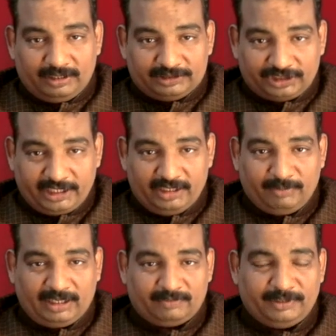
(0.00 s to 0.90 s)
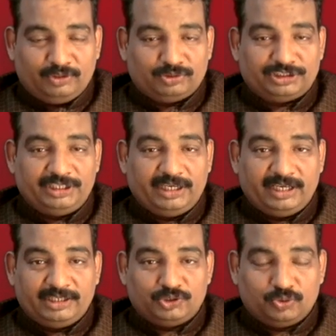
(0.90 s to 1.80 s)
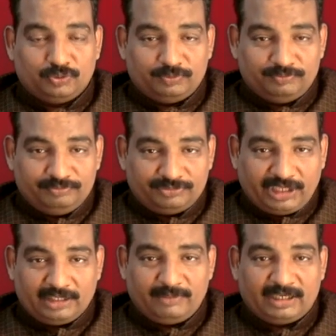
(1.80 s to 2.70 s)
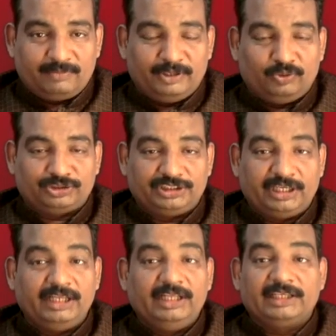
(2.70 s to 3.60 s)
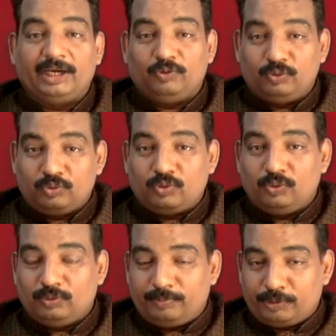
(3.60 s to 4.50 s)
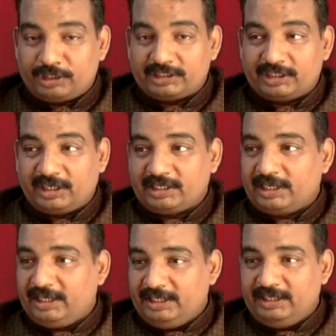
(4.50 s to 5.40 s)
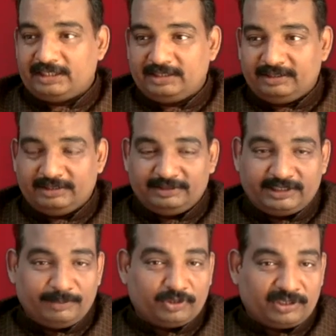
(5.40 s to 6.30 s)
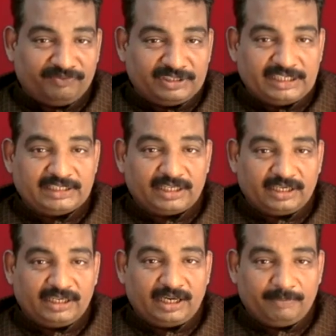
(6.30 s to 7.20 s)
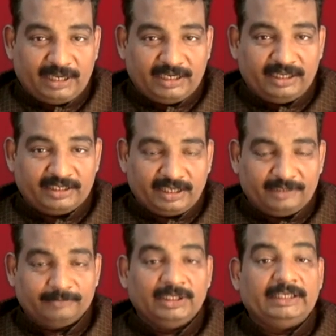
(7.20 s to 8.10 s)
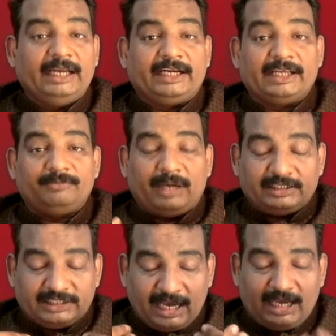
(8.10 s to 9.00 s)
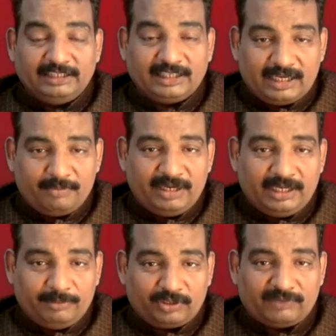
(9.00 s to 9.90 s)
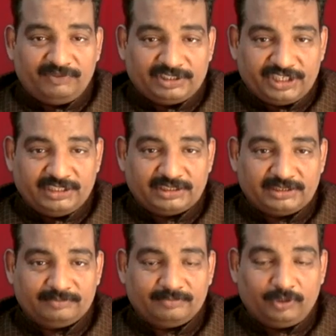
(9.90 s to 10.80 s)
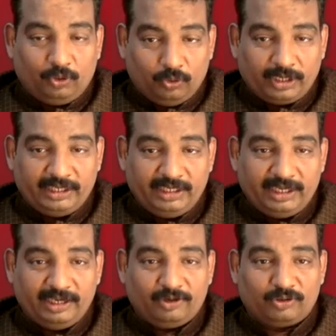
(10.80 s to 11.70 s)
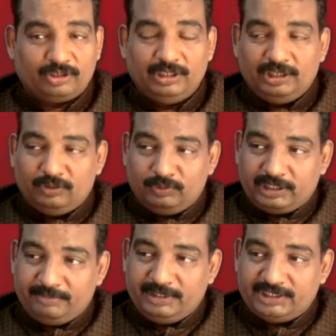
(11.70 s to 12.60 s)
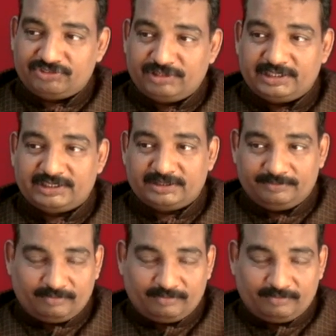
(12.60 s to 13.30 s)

शाहीन बाग में दोषी हैं जो चांद बाग में दोषी हैं क्या उनको प्रोटेक्ट करके एक डेमोग्राफी चेंज करने का प्लान है क्या या जहाँ अनजाने में डेमोग्राफी चेंज हो रही है और उनके मिनिस्टर्स